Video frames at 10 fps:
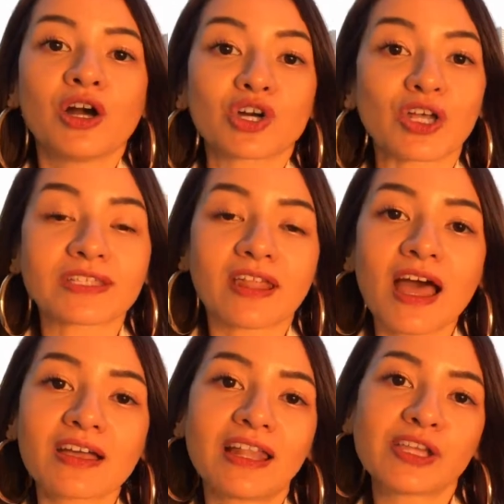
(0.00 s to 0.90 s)
คอสรา
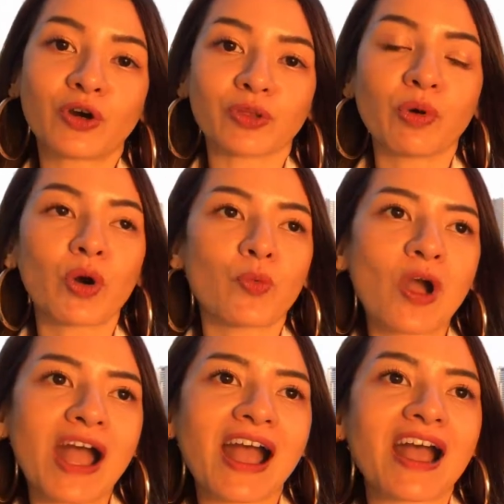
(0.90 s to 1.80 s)
ก็เลยค้นพบ
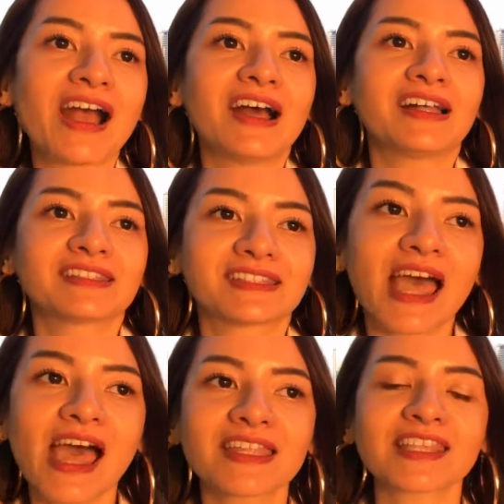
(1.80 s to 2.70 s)
ว่า
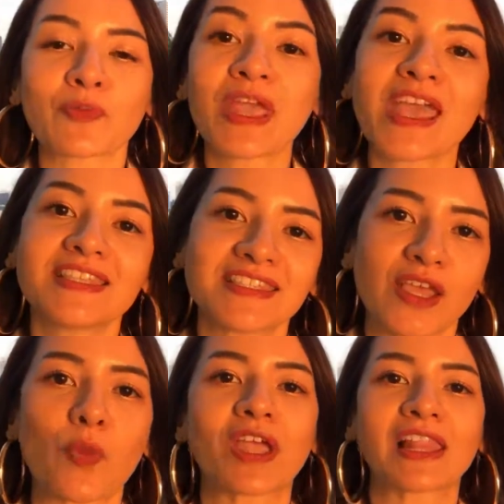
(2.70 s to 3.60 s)
ถ้าจะไม่ให้เสีย
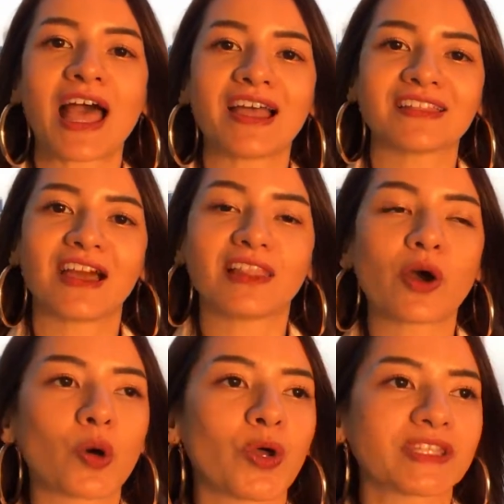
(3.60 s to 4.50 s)
เวลาเนี่ย เรา
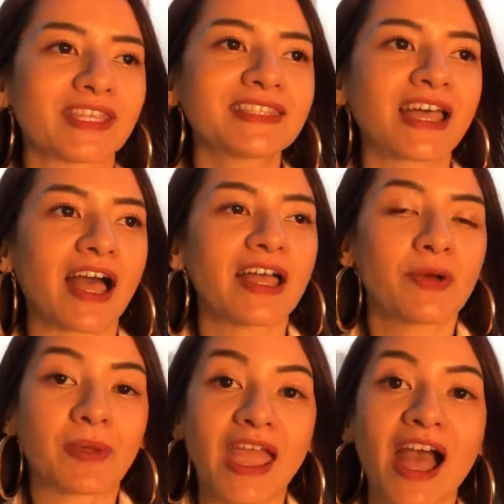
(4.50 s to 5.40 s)
ควรที่จะ
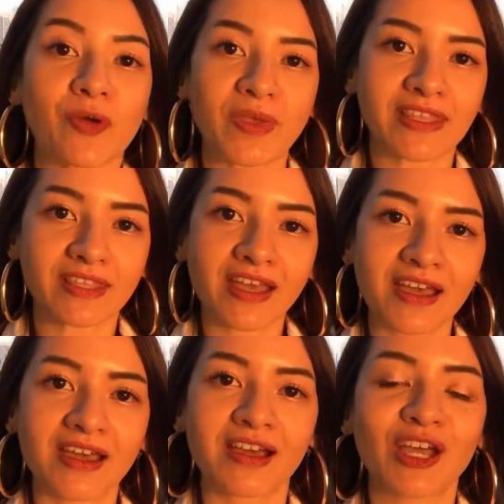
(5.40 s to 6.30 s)
ไปหาเมนเทอ
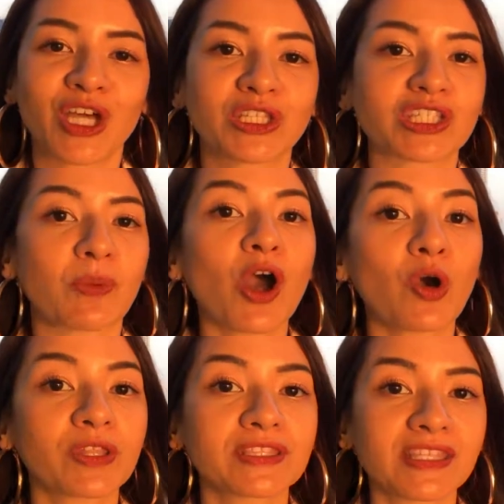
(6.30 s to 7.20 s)
ร์ โดยเฉพาะค
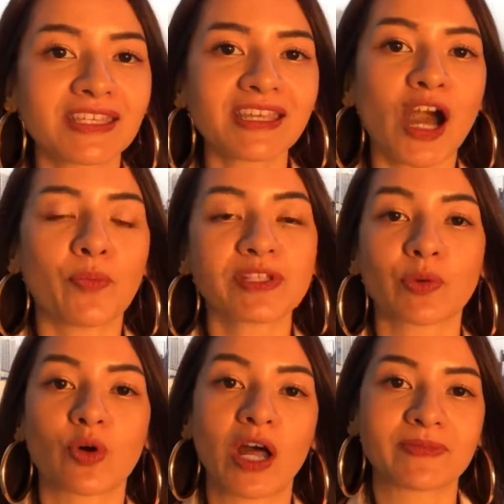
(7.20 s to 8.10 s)
นที่เขาประสบ
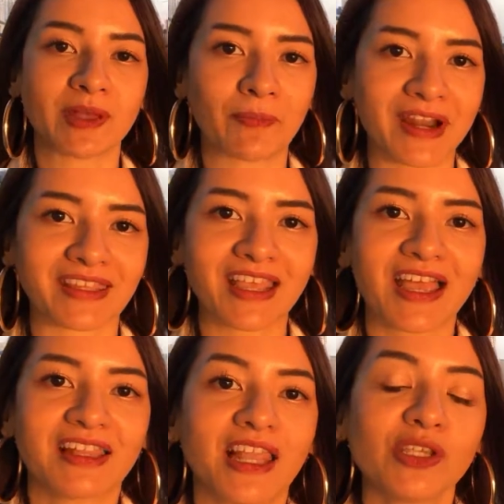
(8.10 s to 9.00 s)
ความสำเร็จ
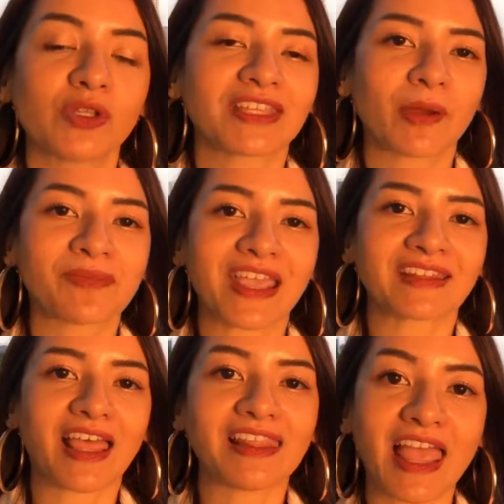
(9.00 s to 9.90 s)
และอยู่ในตำแหน่ง
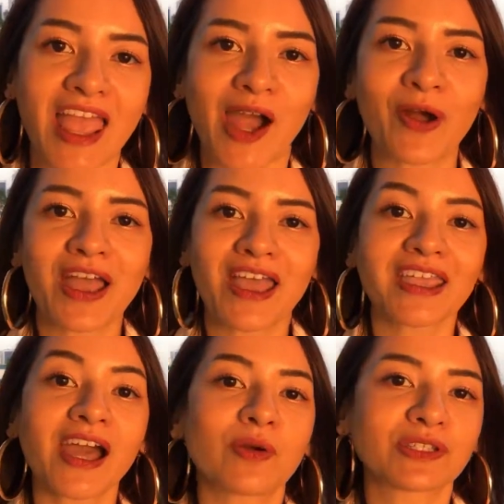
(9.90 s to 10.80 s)
นั้นแล้ว ให้
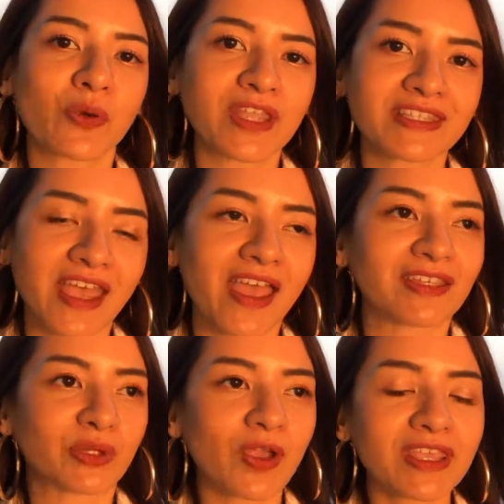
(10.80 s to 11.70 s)
เขาช่วยแชร์
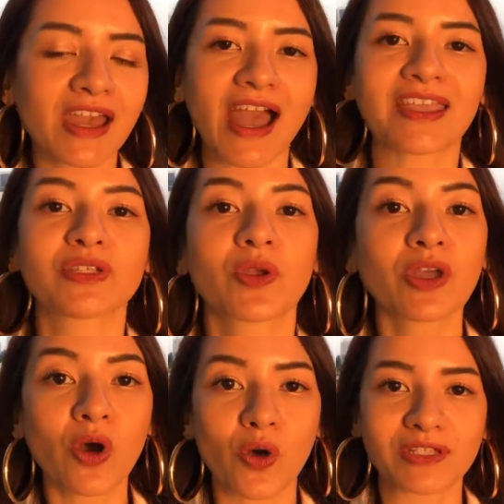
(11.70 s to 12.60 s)
ช่วยไกด์ ช่วย
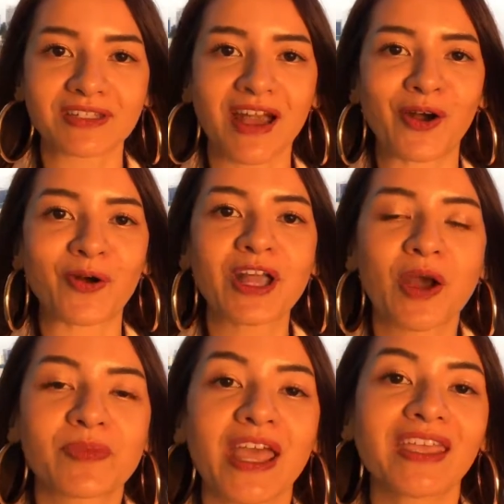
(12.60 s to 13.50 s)
โค้ชเรา
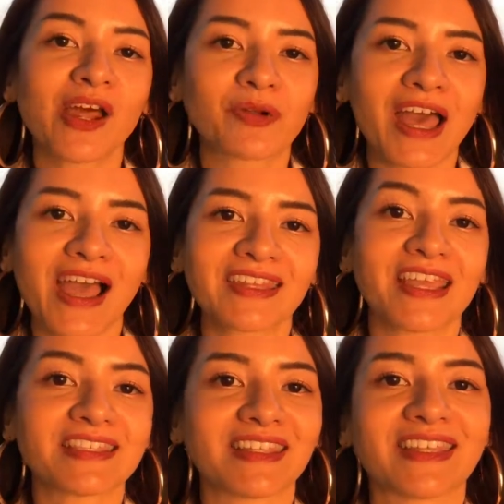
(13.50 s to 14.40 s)
เพื่อให้เราได้ใน
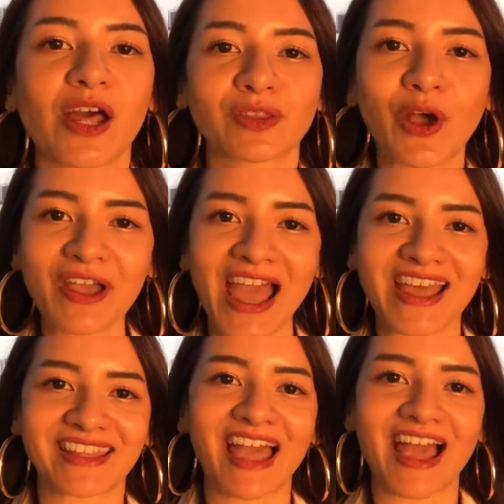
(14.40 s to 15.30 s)
สิ่งที่เราต้องการ
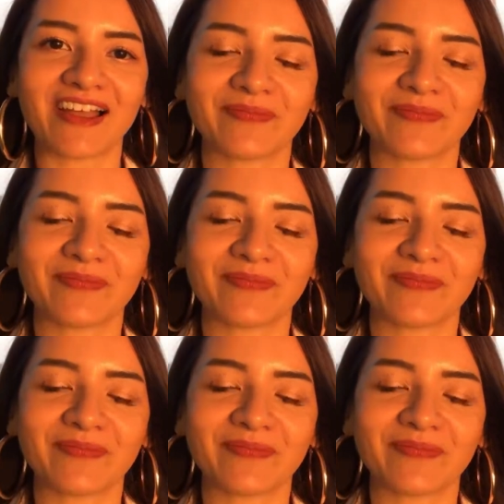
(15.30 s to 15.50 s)
นะคะ